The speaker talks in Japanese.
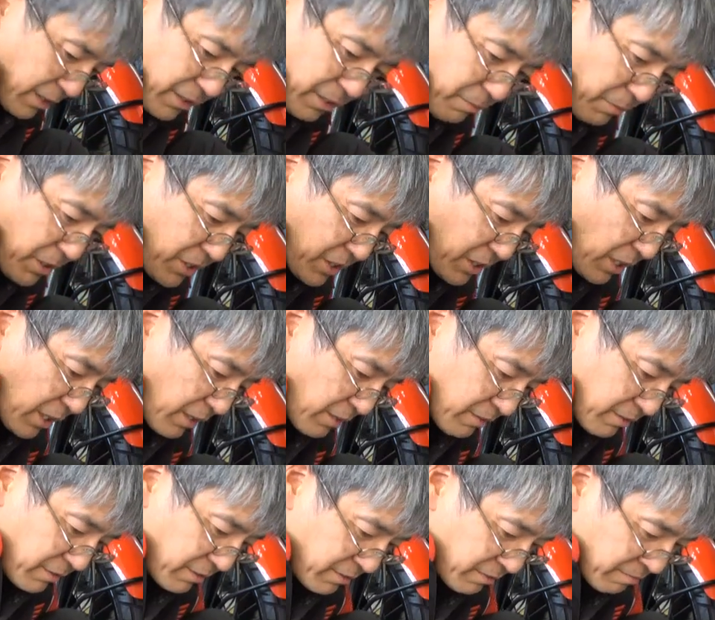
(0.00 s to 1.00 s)
イメージが
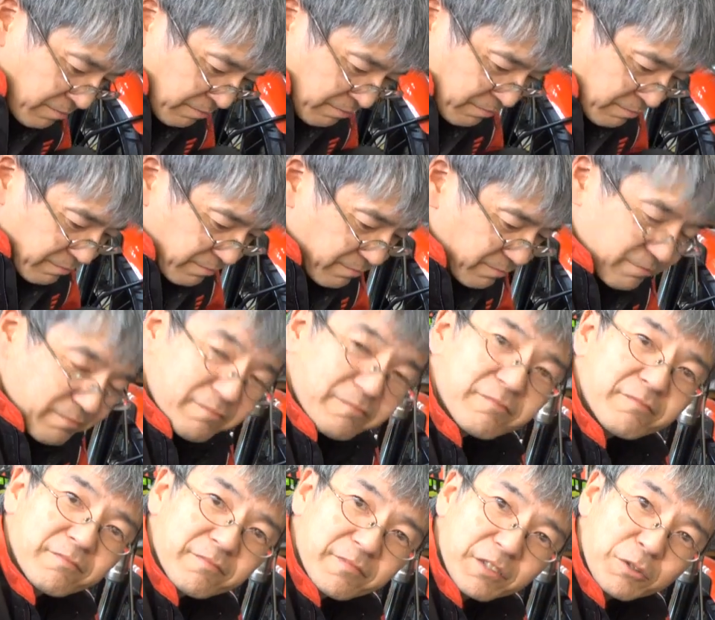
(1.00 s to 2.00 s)

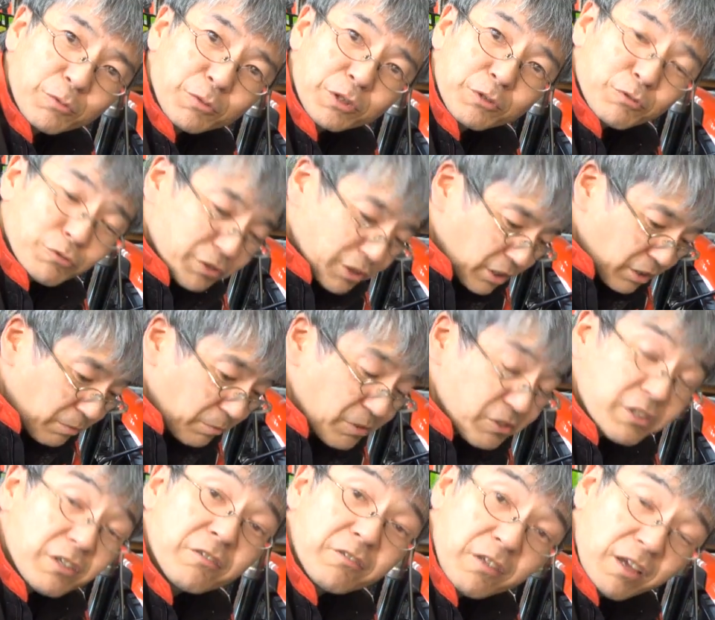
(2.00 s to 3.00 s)
いろんな人使ってま
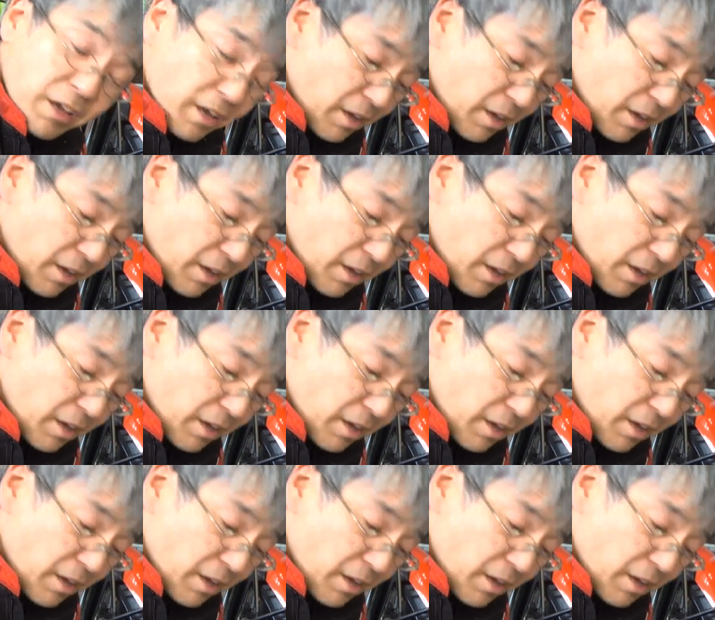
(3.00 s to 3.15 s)
したよね